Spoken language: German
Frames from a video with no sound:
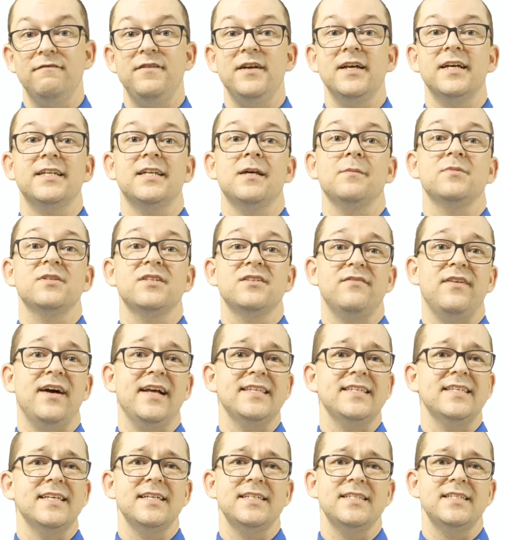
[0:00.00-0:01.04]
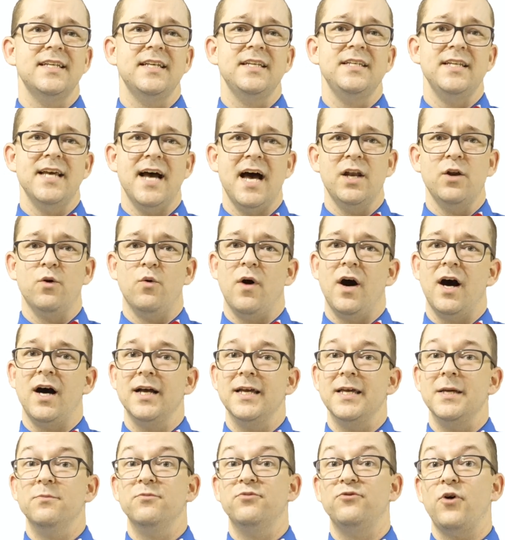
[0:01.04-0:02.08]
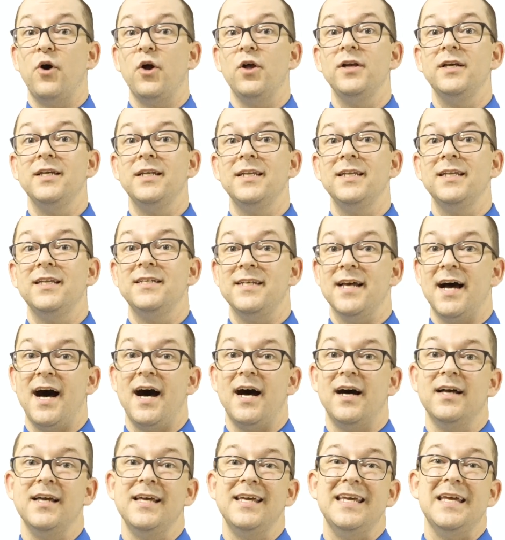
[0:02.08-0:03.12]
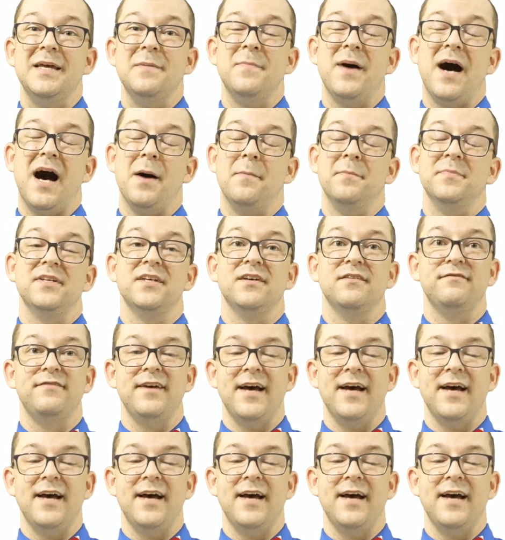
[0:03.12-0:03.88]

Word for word: wird am 20. Januar im folgenden Jahr im Amt